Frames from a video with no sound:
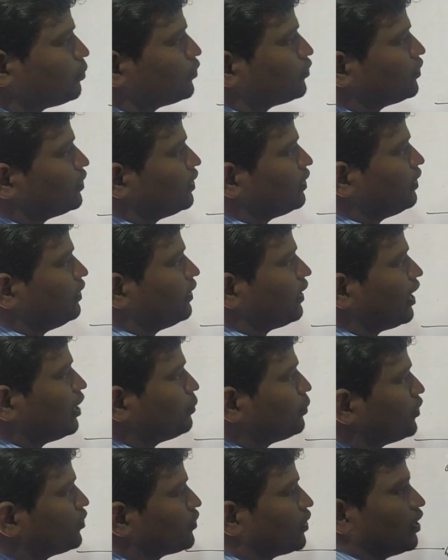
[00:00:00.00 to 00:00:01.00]
பண்ணுவேன் இங்கே
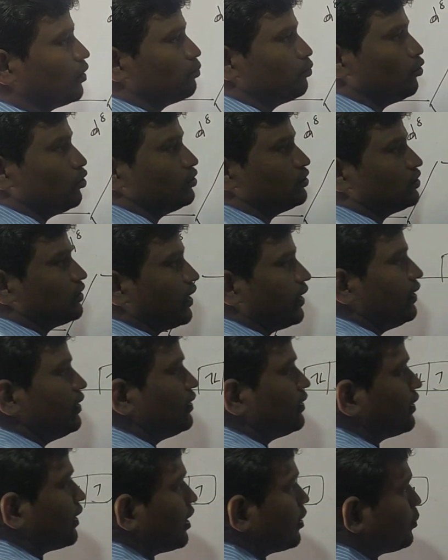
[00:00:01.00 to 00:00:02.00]
ஆட் பண்ணுவேன் போத்
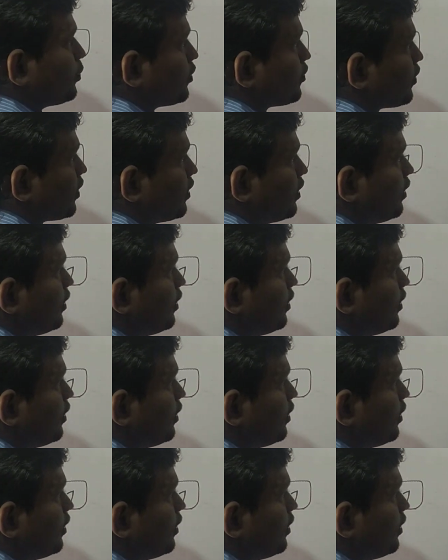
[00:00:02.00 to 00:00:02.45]
நைன் இங்கே ஆட் பண்ணுவேன்